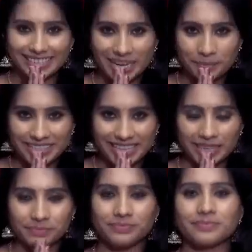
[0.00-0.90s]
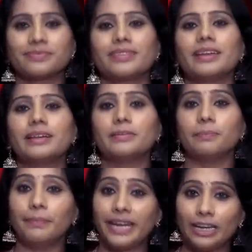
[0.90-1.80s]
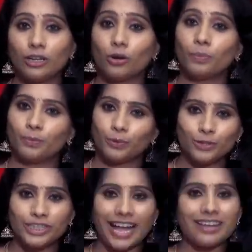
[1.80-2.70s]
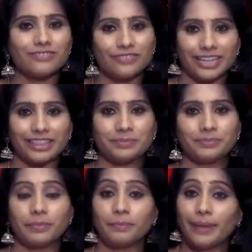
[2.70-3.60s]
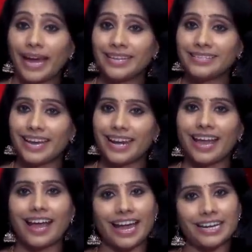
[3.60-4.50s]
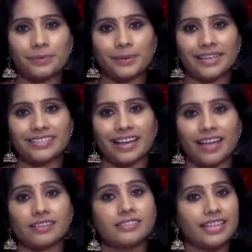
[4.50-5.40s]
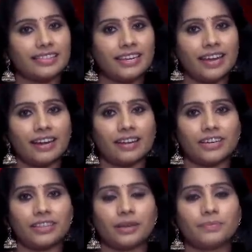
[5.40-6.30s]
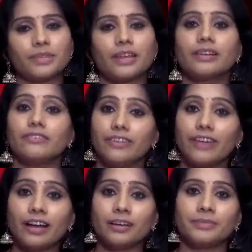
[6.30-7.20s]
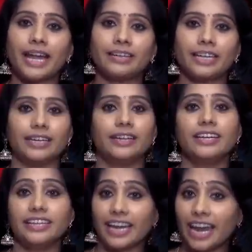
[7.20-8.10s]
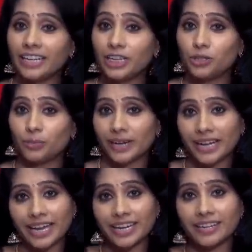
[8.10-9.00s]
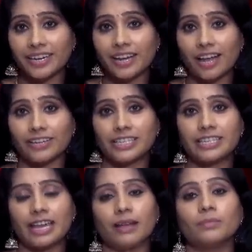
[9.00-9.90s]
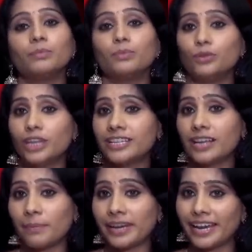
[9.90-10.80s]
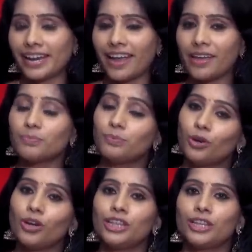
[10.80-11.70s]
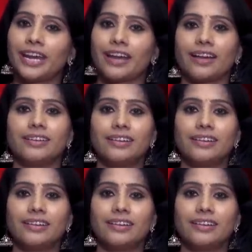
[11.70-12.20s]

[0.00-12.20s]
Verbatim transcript: నమస్తే మీ ఇంట్లో పూజ వ్రతం బారసాల అన్నప్రాసన సత్యనారాయణ వ్రతం వివాహం లాంటి ఎలాంటి శుభకార్యానికి కావలసిన పూజా సామాగ్రి అయినా పురోహితులైన